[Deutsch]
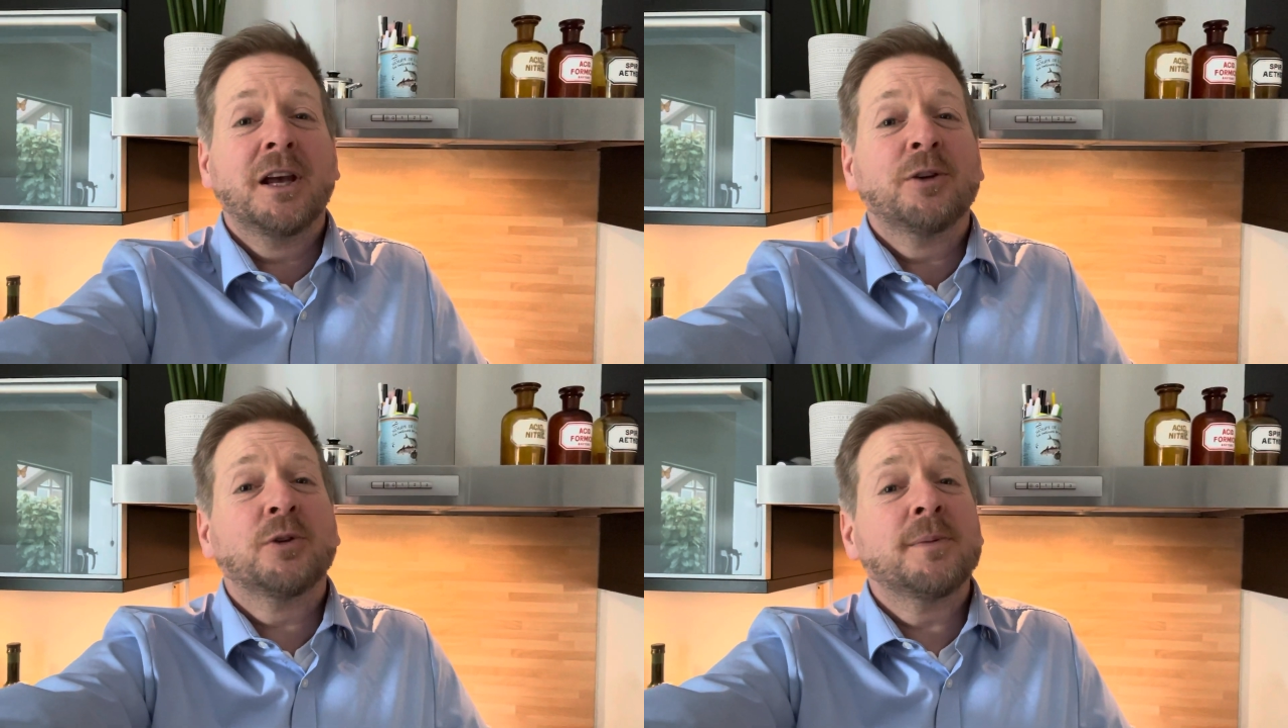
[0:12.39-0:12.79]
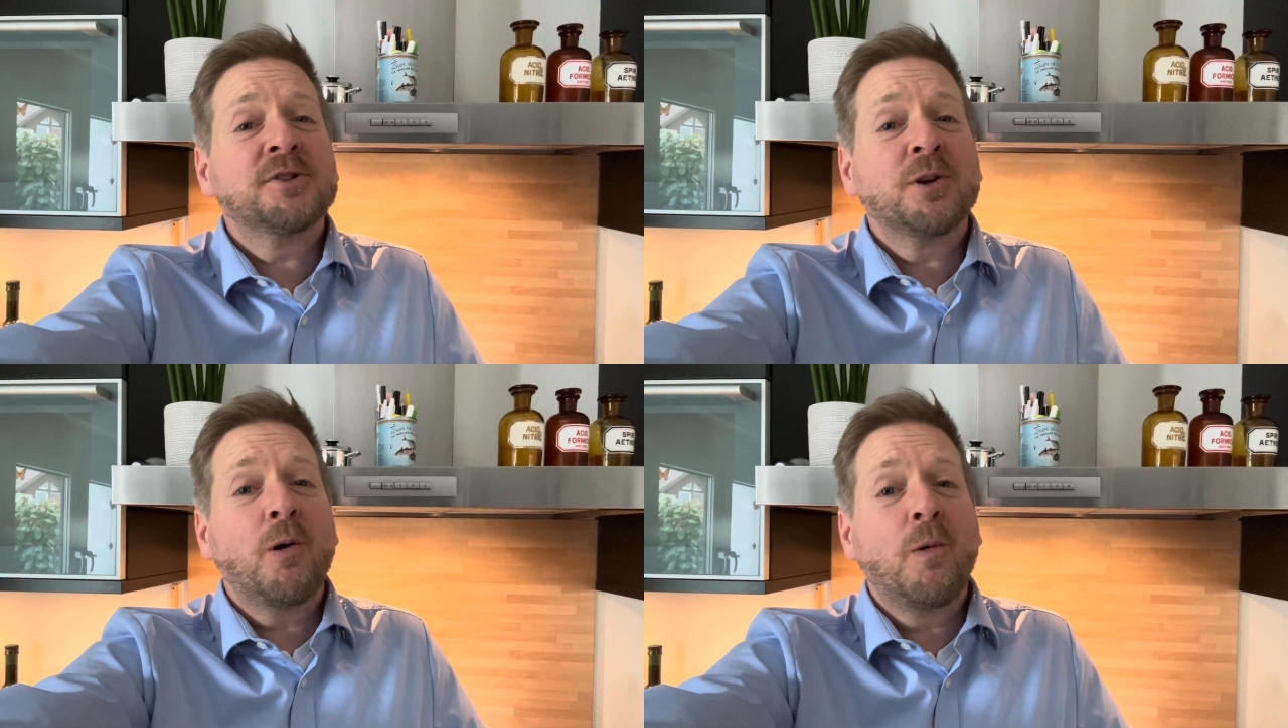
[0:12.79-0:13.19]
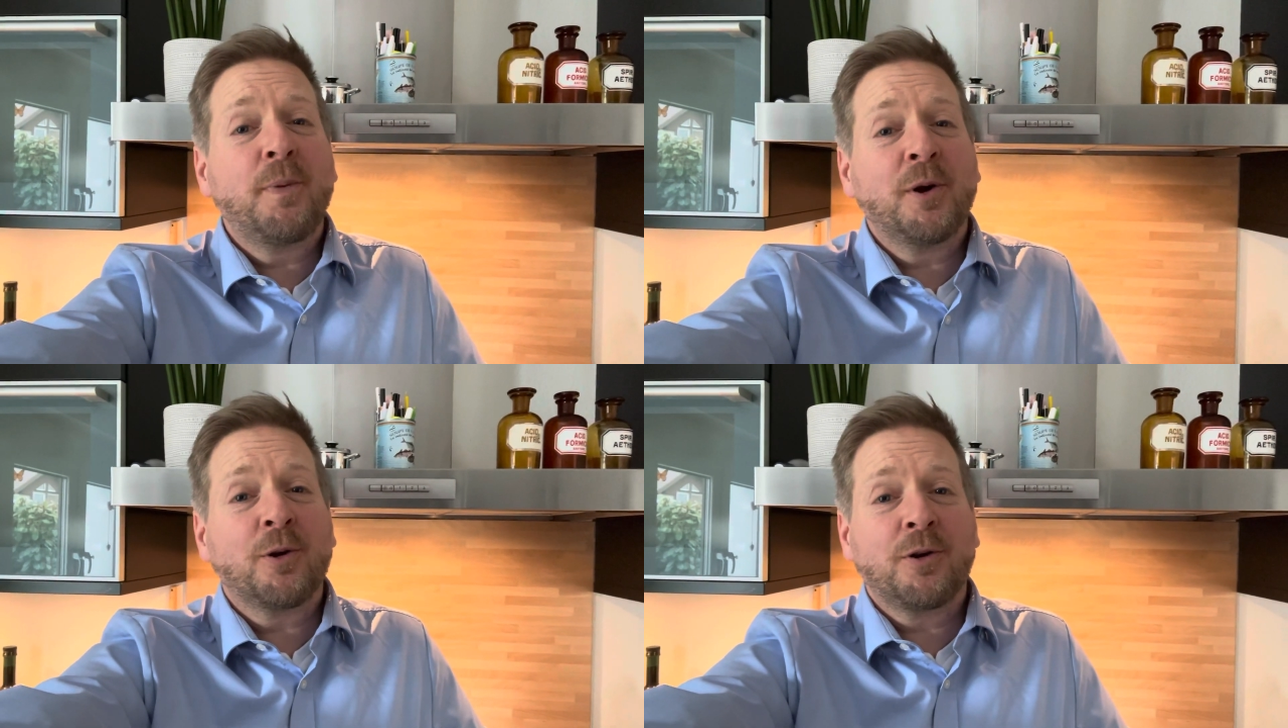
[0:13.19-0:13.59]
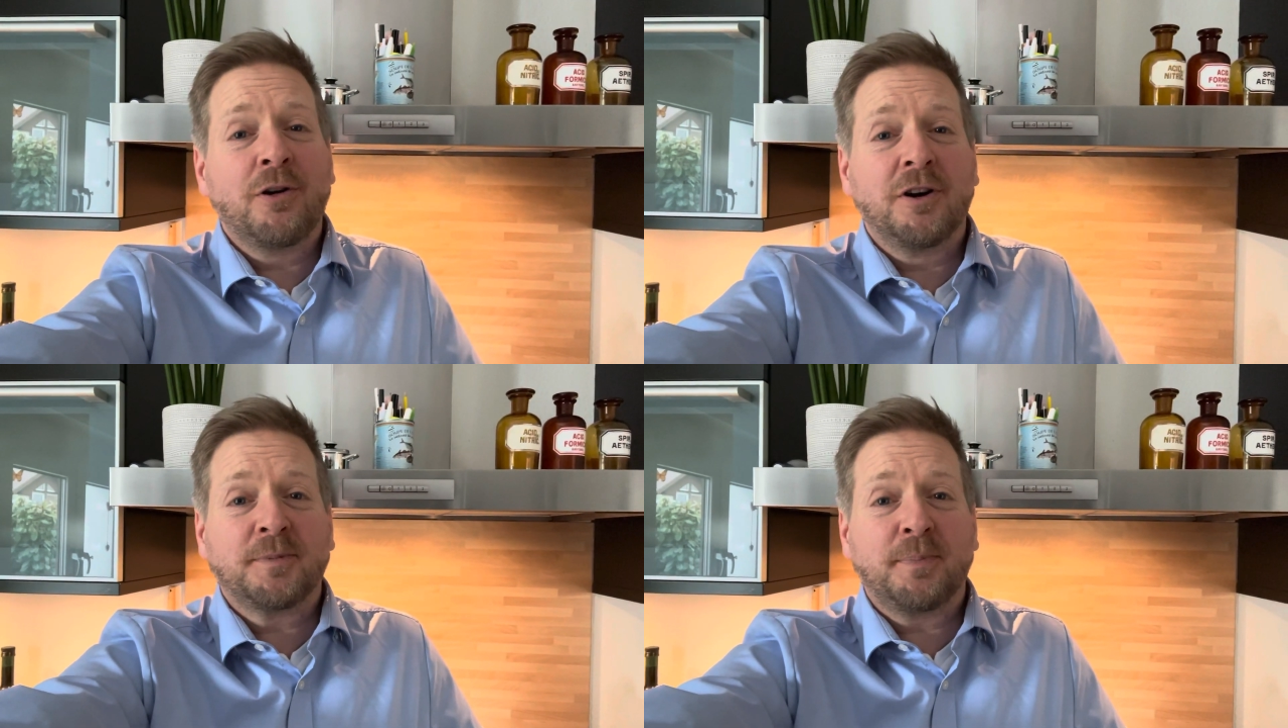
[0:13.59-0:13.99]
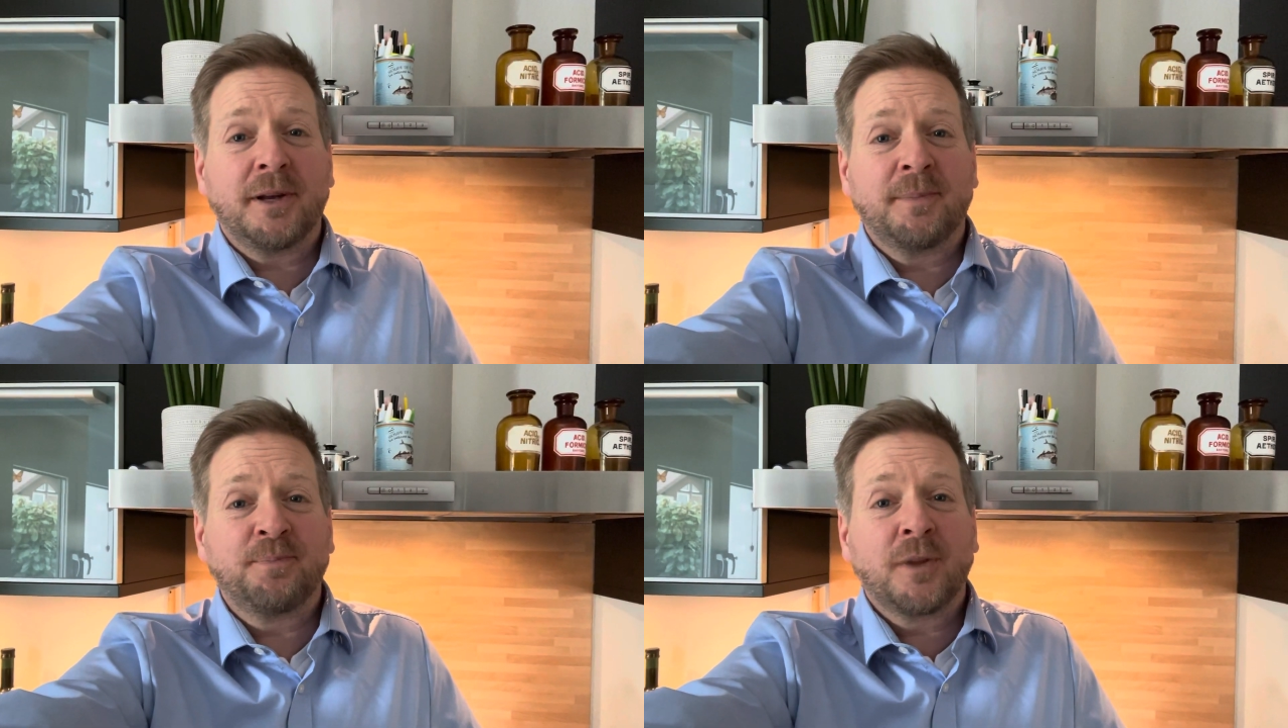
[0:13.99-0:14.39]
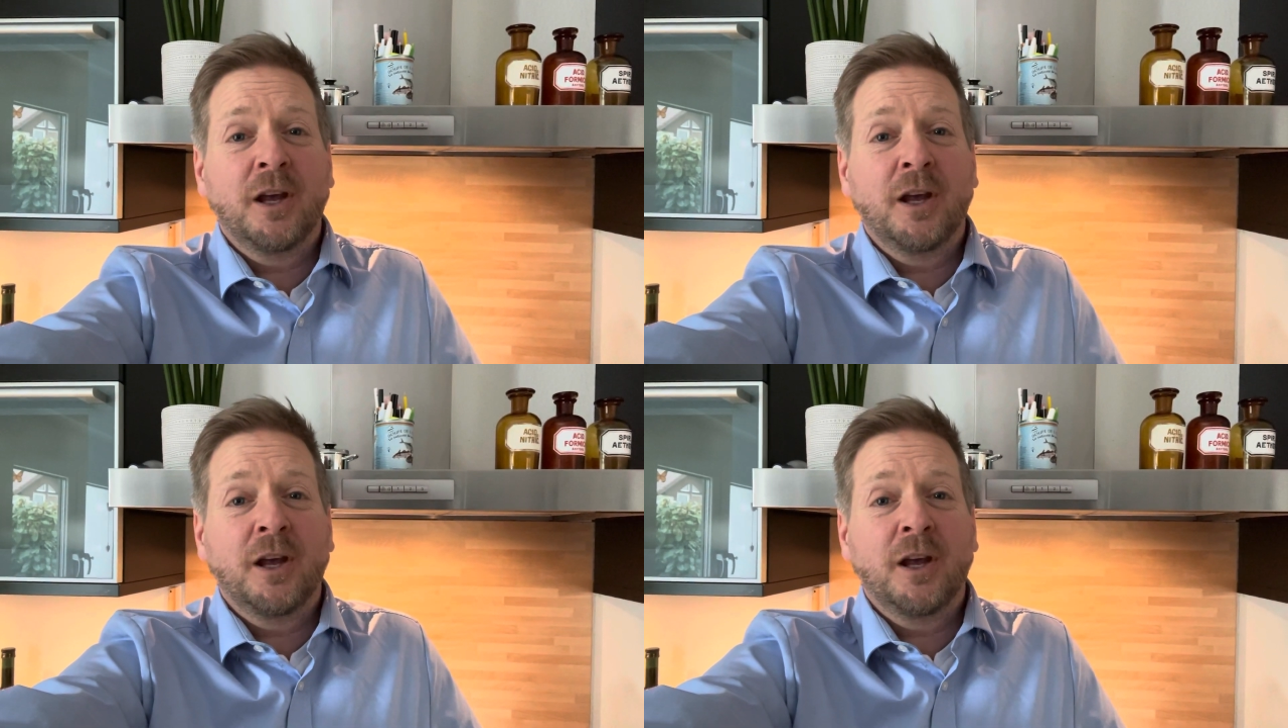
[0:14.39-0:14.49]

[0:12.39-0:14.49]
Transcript: Du nimmst einen Open oder eine Hotpan.